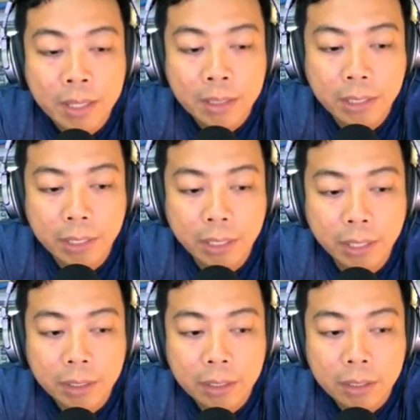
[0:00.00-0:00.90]

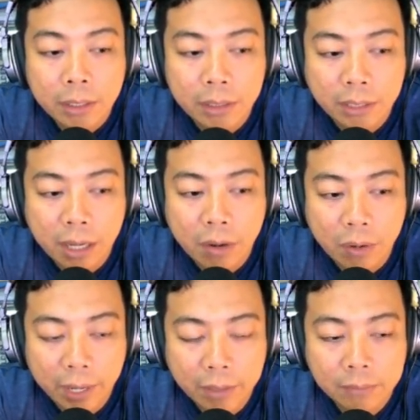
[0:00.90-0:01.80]
Jadi ketika
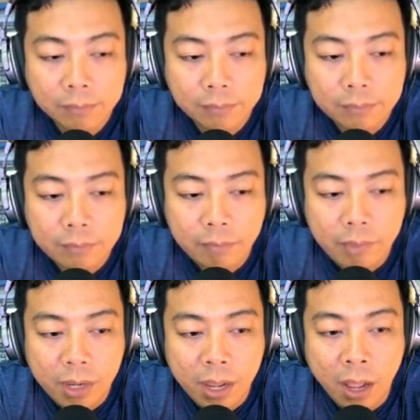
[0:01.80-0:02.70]
connect
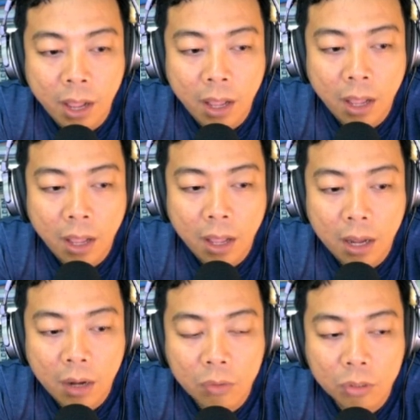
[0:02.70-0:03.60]
uh,
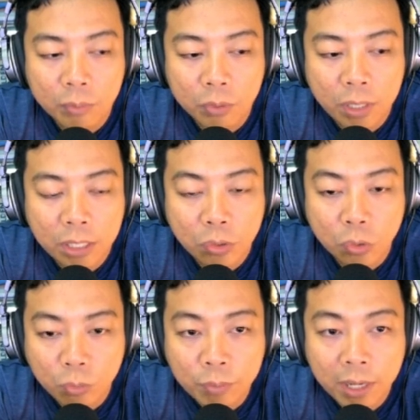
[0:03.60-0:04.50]
kalau untuk penggunanya itu
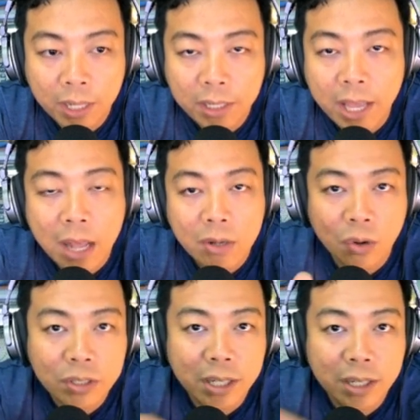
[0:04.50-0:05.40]
umum ya nanti dia harus
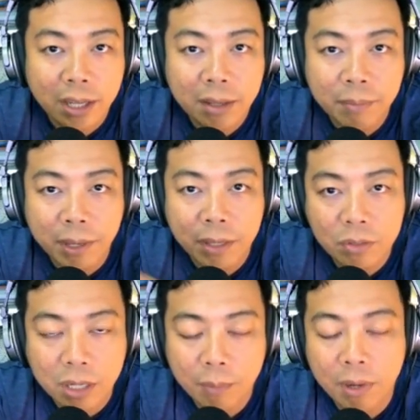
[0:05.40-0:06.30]
login ya pakai
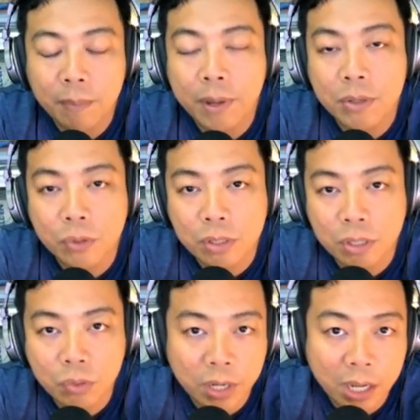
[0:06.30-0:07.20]
username dan password
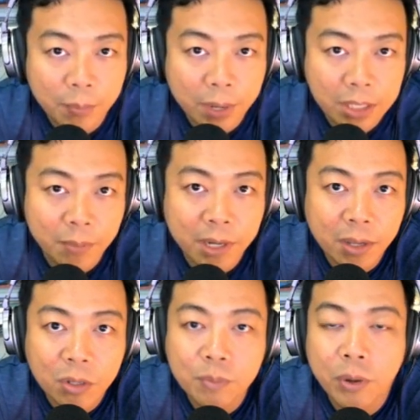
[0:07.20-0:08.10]
sesuai dengan manajemen di
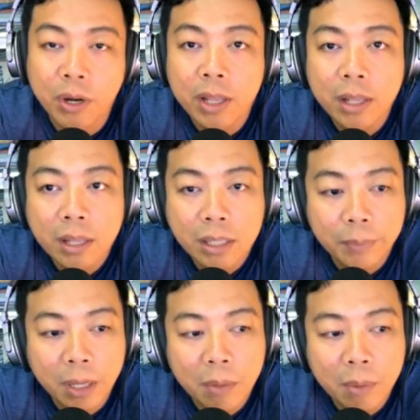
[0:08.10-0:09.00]
hotspot.
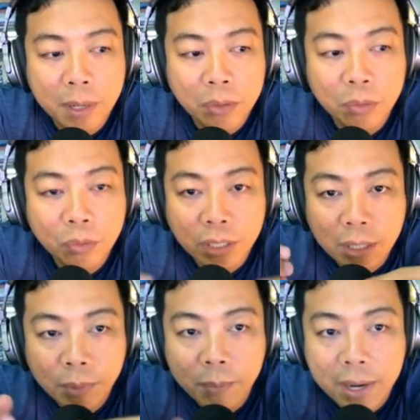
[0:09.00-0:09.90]
Tapi kalau memang itu untuk
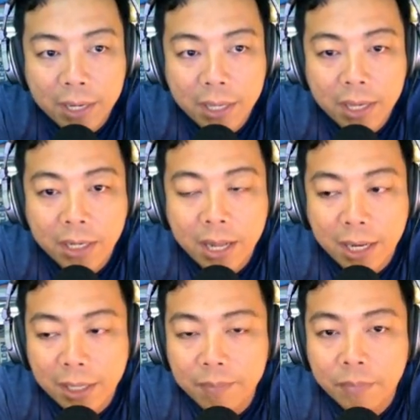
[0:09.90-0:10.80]
kita pribadi yang di
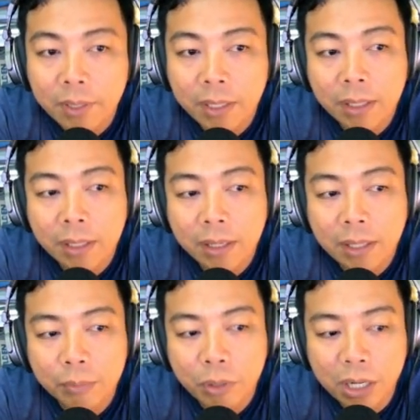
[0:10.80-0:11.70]
dalam uh,
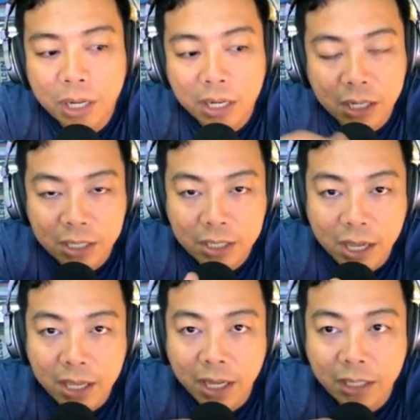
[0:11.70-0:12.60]
ataupun rekan-rekan
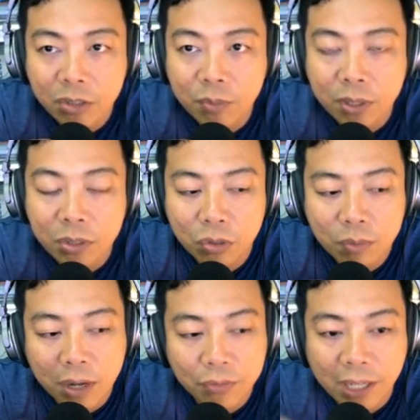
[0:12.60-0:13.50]
kerja ya kita cuma cukup
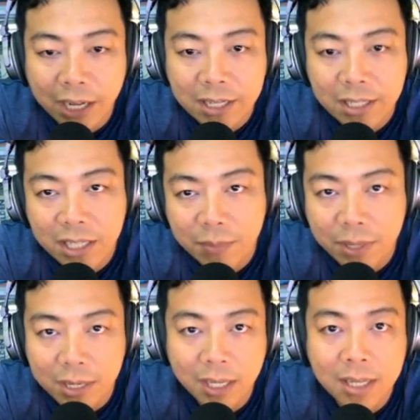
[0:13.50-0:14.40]
daftarkan saja
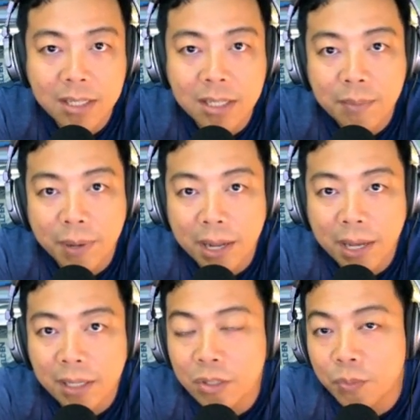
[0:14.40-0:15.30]
bindingan saja
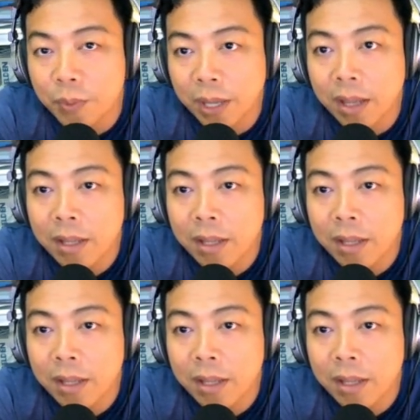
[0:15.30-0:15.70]
perangkatnya supaya